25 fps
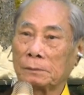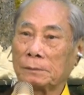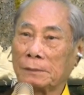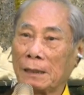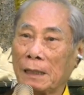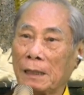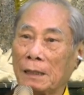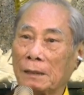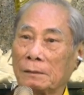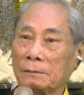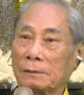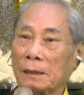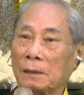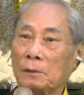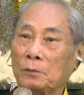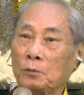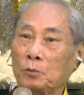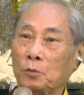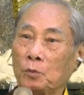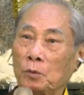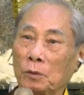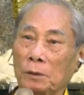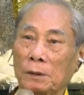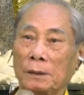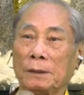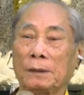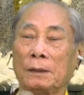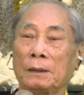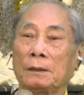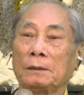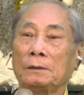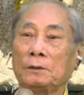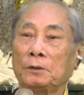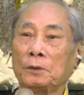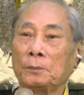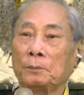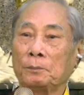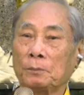nhờ Thánh Chúa thế giới
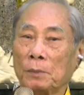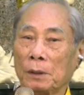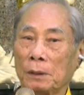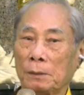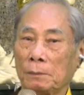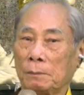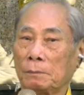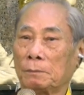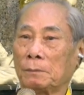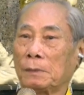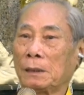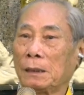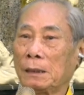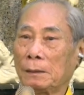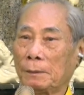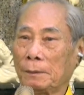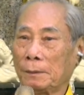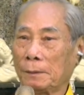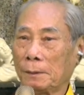giúp mình mới